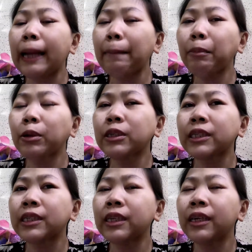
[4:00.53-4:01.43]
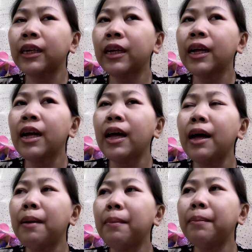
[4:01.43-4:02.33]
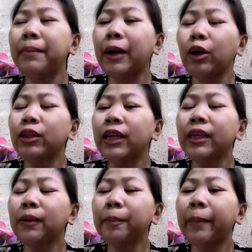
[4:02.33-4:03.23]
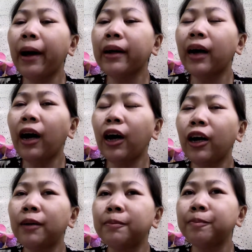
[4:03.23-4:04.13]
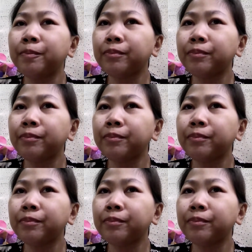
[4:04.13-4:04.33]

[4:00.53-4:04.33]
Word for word: Tapos, meron din yung pag, uh,